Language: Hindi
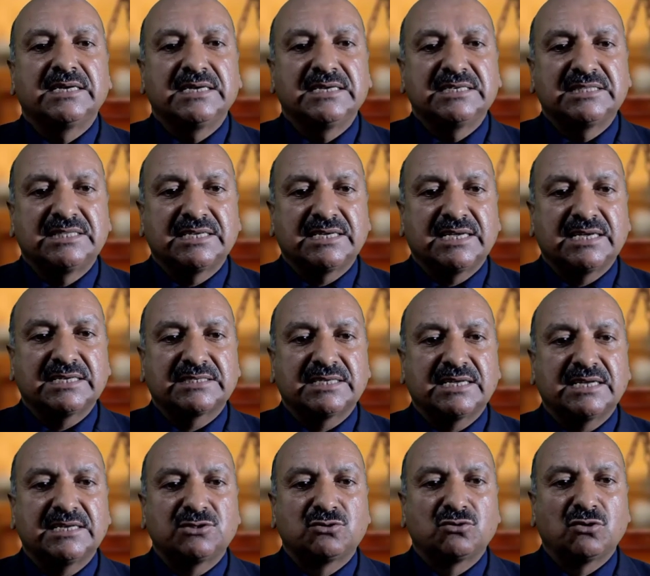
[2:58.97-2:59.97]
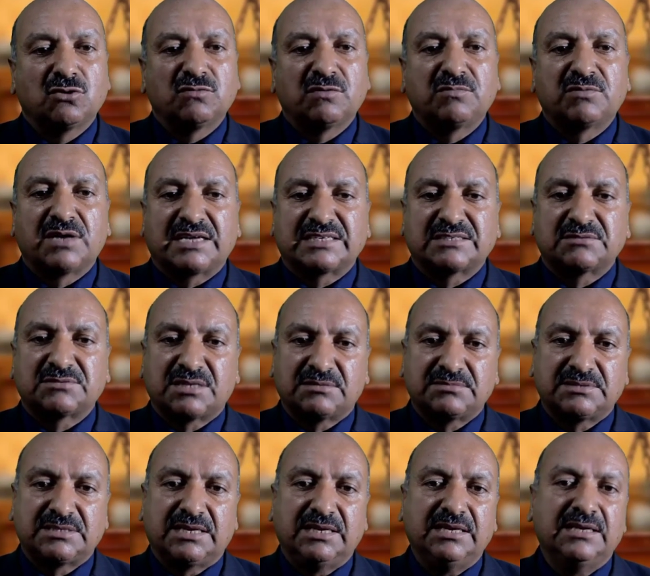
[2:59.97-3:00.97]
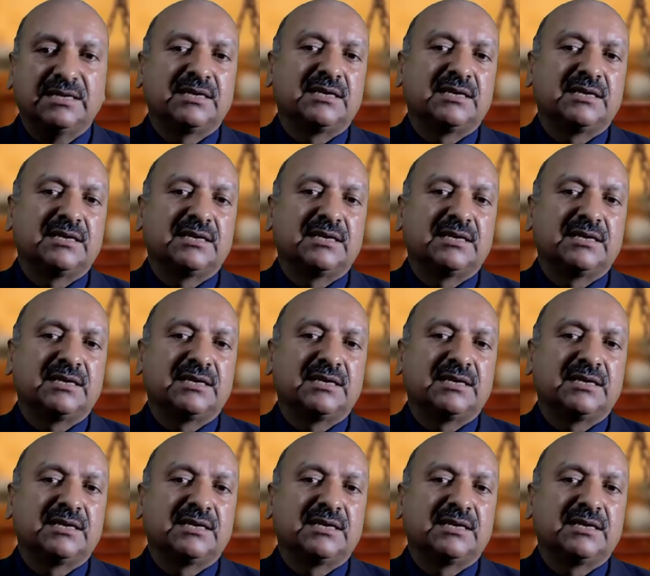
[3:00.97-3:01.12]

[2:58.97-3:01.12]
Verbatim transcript: इस तरीके से जो वो मुनासब समझे